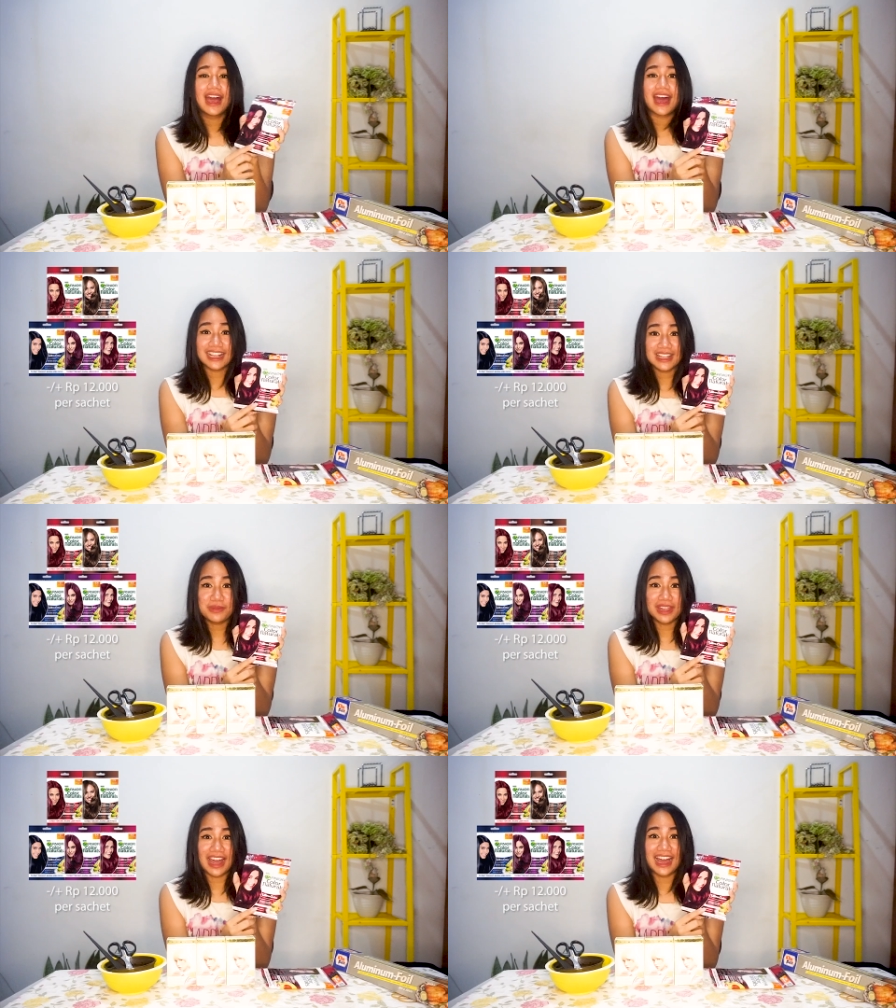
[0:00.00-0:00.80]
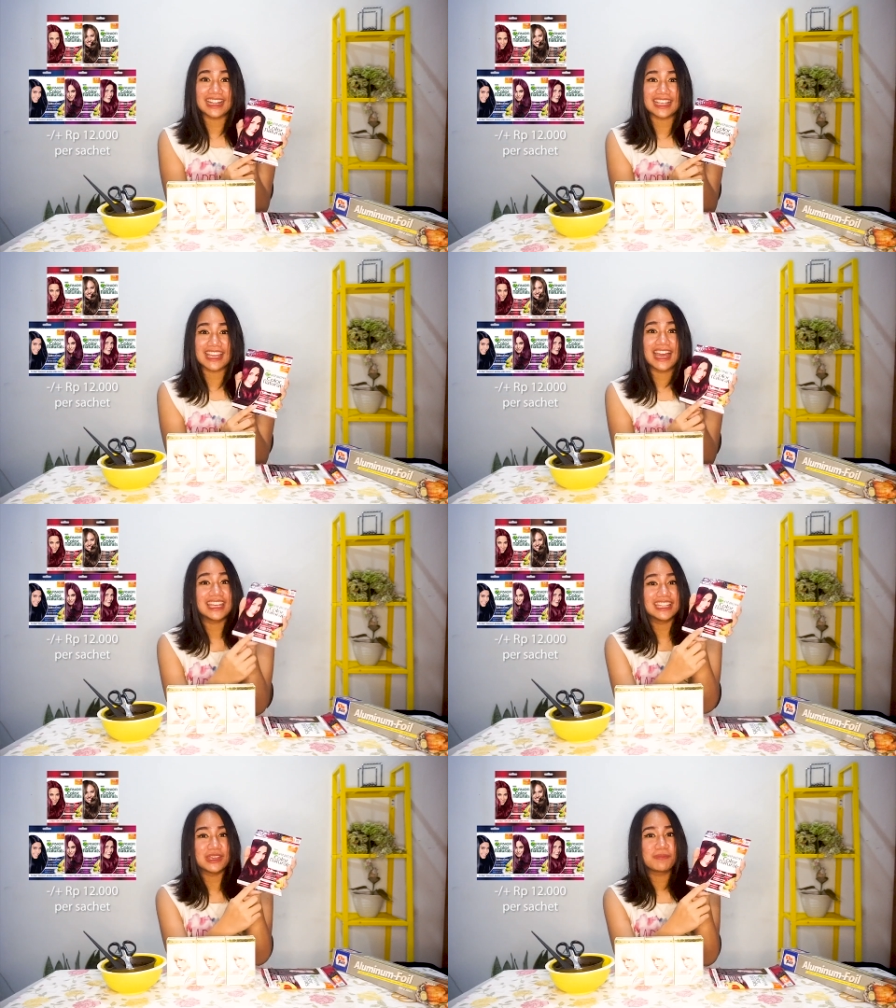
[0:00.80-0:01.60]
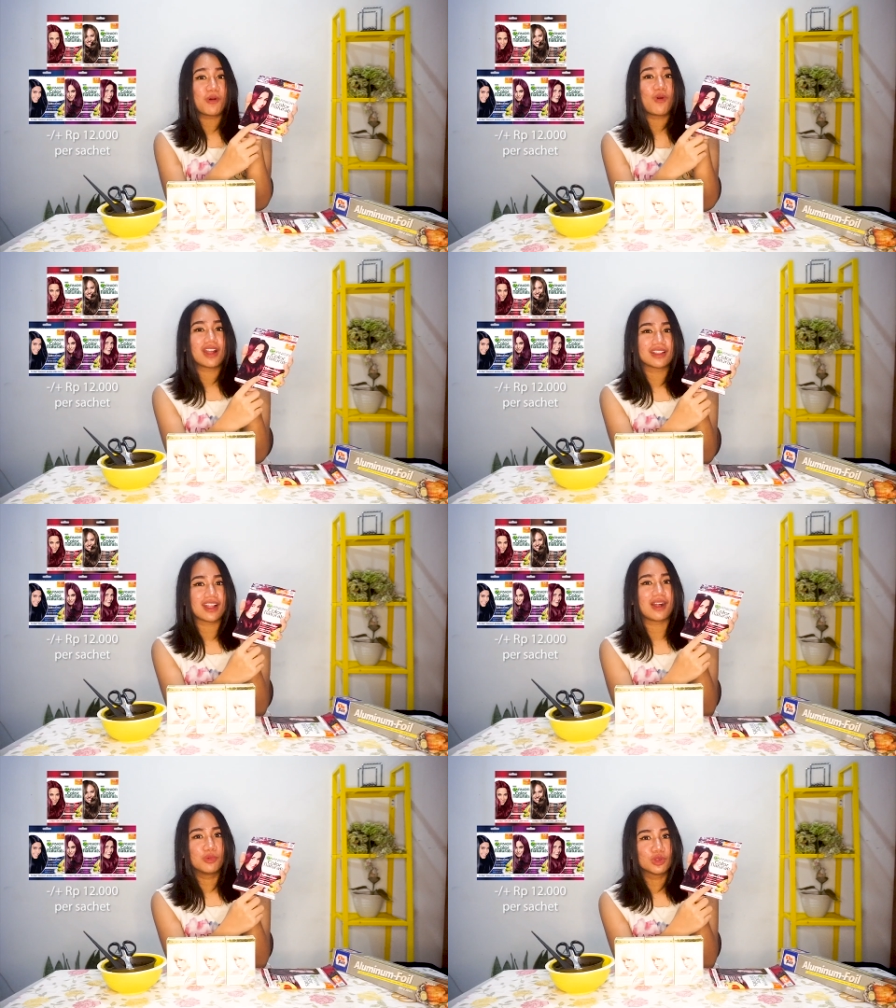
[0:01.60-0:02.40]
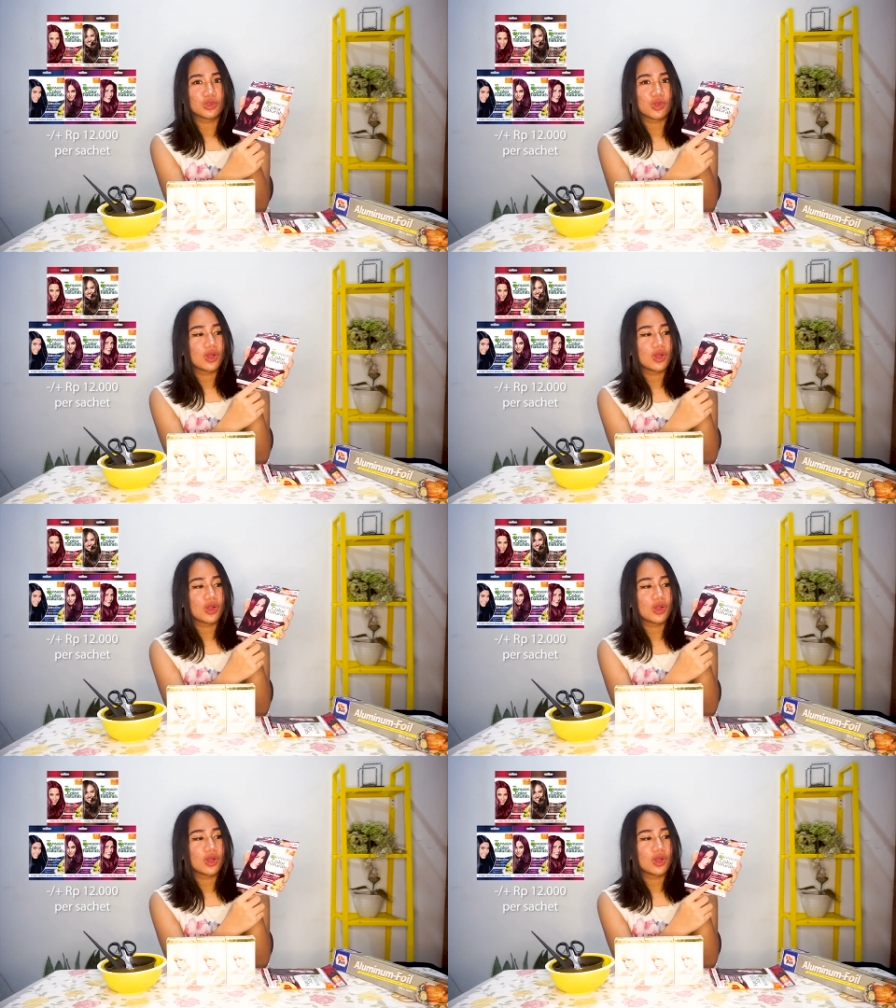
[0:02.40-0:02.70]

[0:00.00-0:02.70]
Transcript: karena dia bilang katanya ini pewarna rambut